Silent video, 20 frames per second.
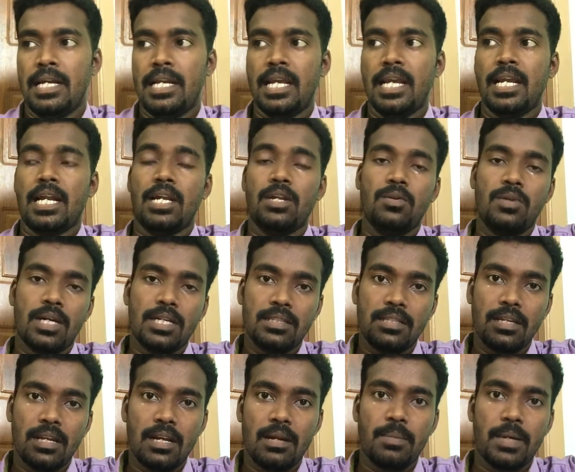நீங்கள்
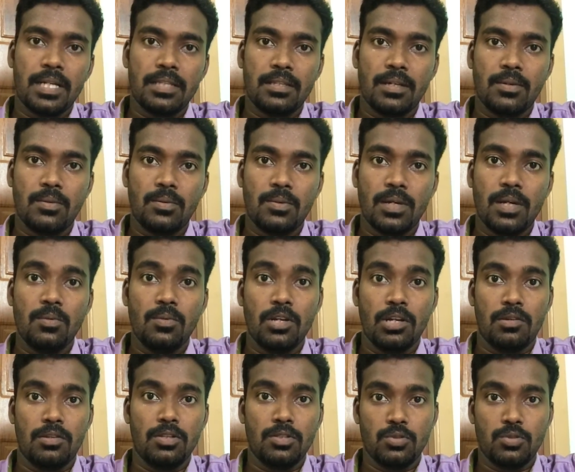நடுராத்திரியில் பார்த்தா கூட
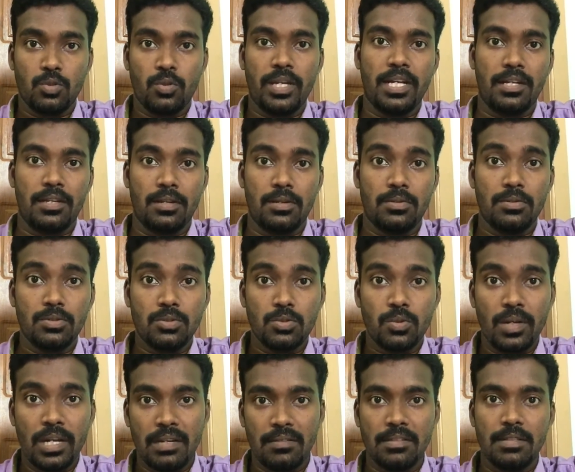உங்களுக்கு வந்து சூரியன் இருக்கும்
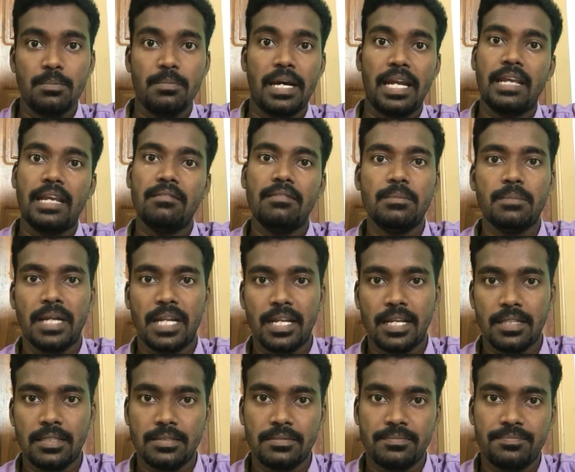சூரியன் வந்து மறையவே
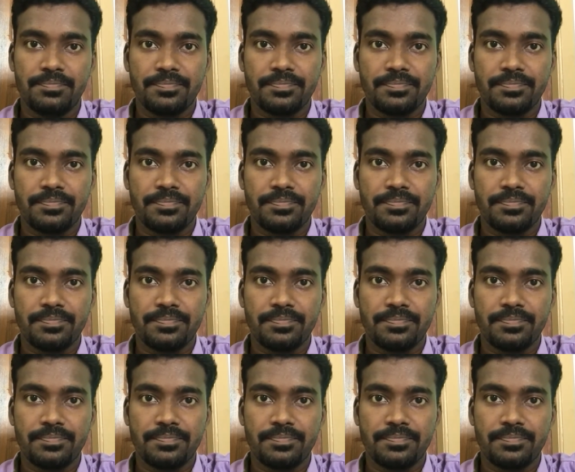மறையாது